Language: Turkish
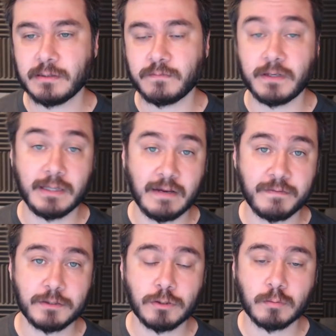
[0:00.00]

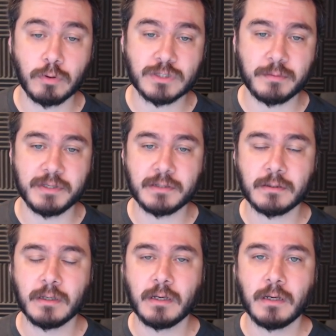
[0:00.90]
Philadelphia'yı çok bozabilir.
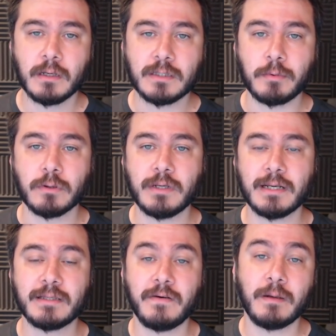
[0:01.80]
Tabi onlar
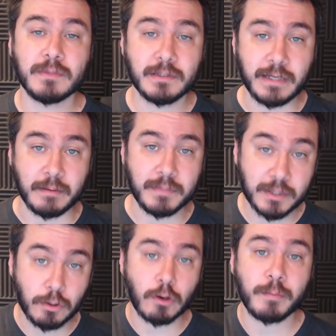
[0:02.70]
da devamlı
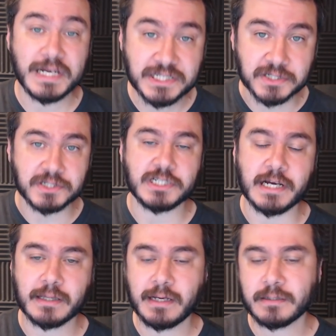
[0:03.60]
Embiid'i yormaya
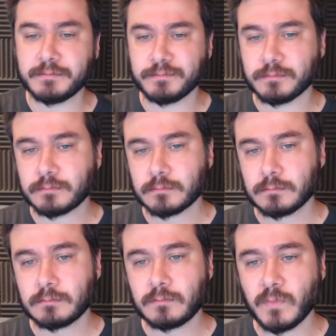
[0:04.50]
çalışacaklar.
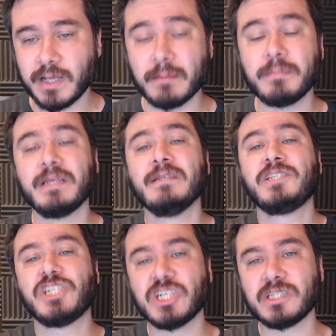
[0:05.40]
Embiid'in
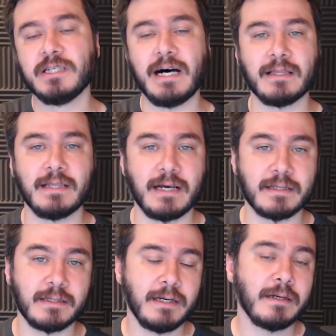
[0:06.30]
çıktığı
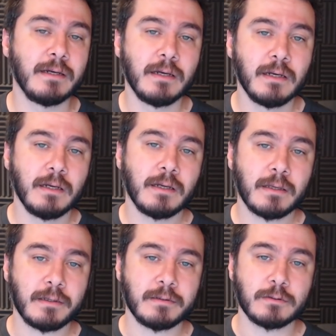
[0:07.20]
anlarda da
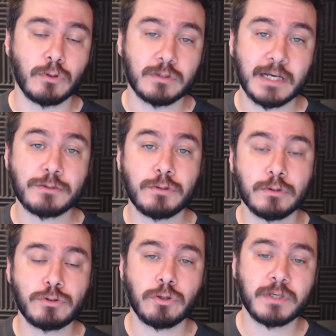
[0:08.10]
e,
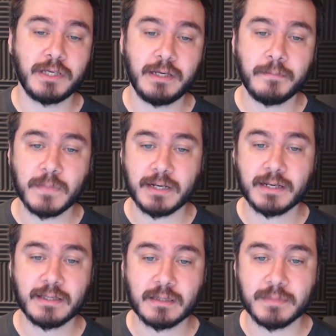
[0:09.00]
rotasyonun çok iyi
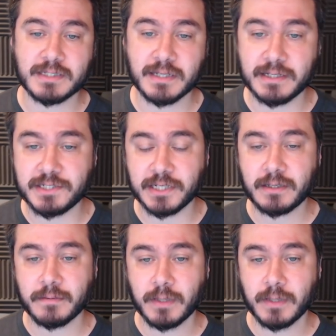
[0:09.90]
hareket etmesi gelecek.